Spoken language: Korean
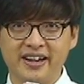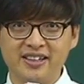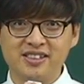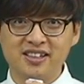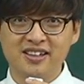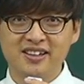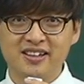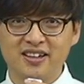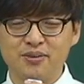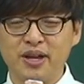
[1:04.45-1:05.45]
알겠지?
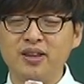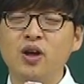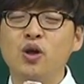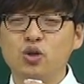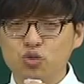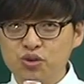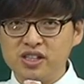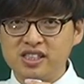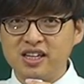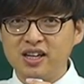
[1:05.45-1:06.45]
그러면
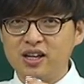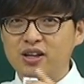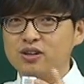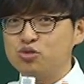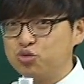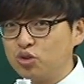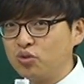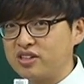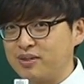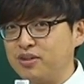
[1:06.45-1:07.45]
수일치 주어
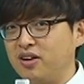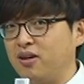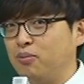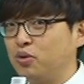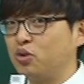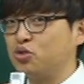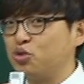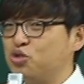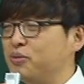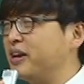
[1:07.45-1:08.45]
동사 잡는 거
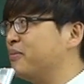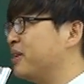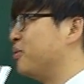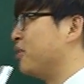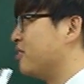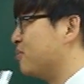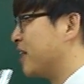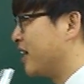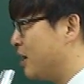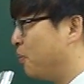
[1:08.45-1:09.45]
본격적으로 출발을 한번
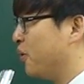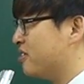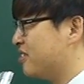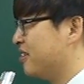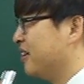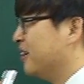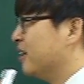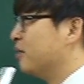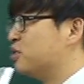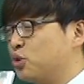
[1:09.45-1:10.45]
해보겠습니다. 키포인트.
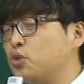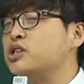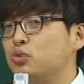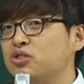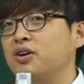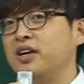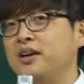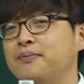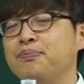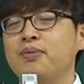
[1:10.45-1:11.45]
먼저 교재
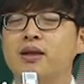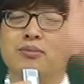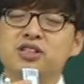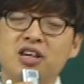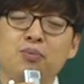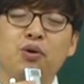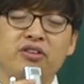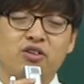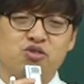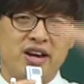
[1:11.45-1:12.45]
구성이 먼저
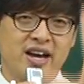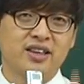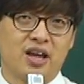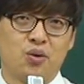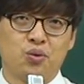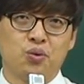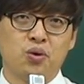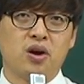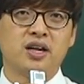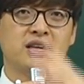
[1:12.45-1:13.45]
키포인트가 쫙
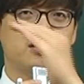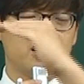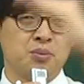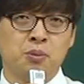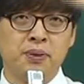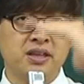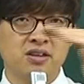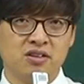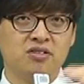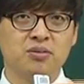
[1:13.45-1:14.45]
나오고 거기에 대해서 기본
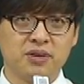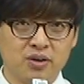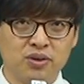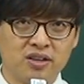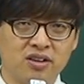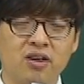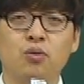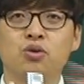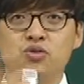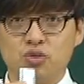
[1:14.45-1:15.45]
패턴 연습을 하고 나서
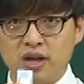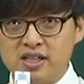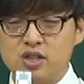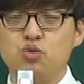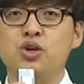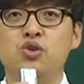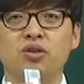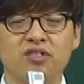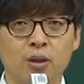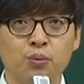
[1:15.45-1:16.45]
오른쪽에 이제 doing
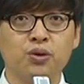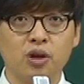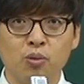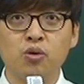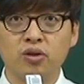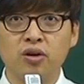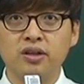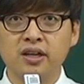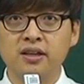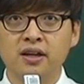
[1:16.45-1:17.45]
yourself로 넘어오는
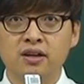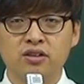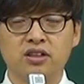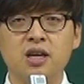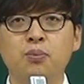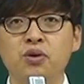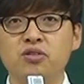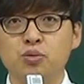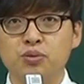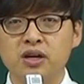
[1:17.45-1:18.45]
거거든. 그래서
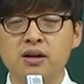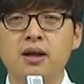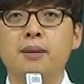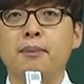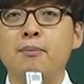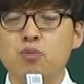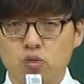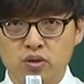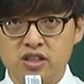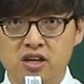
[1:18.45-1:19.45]
키포인트 부분을
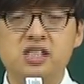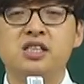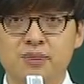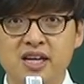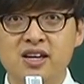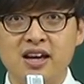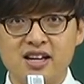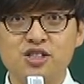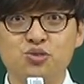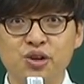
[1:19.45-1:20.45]
반복 열심히
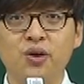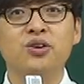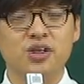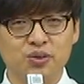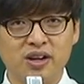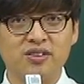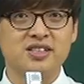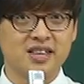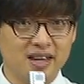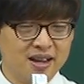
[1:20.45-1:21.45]
하시고요. 그리고 나서
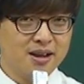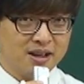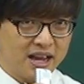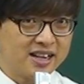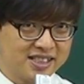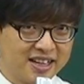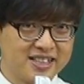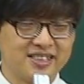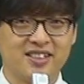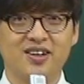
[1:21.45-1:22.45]
이제 하나씩
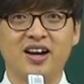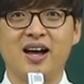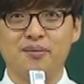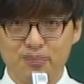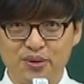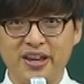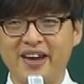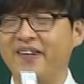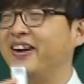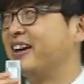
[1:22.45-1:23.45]
하나씩 들어가
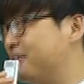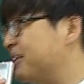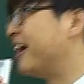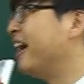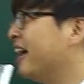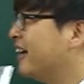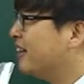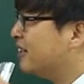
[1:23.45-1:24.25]
볼게요. 갑니다.